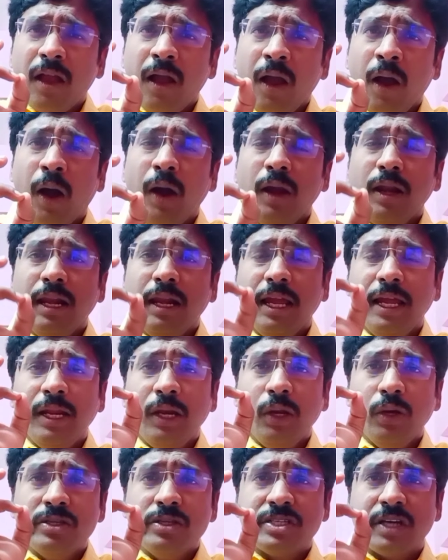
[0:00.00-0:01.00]

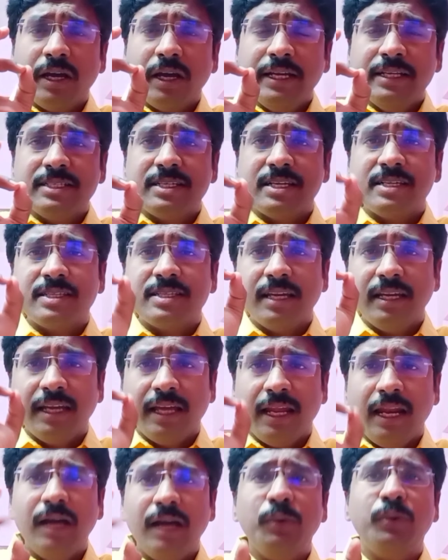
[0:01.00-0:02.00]
ఆన్లైన్లో జాయిన్ చేస్తే
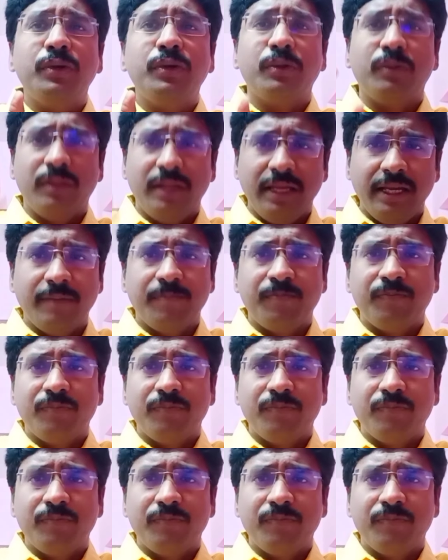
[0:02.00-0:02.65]
ఎలా ఉంటుంది